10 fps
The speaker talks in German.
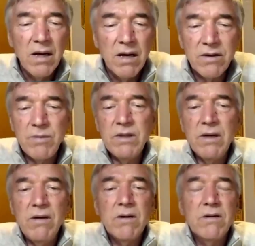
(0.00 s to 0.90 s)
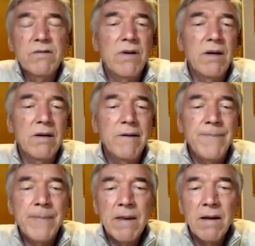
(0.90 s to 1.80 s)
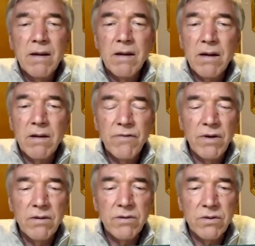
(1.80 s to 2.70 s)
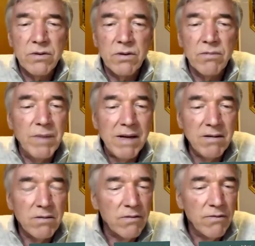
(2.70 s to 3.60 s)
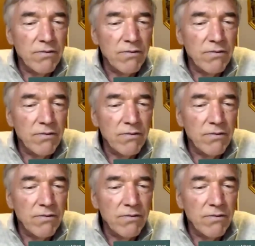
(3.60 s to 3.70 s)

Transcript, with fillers: Also kann man sich auch ganz viele äh, viel sozusagen bilden und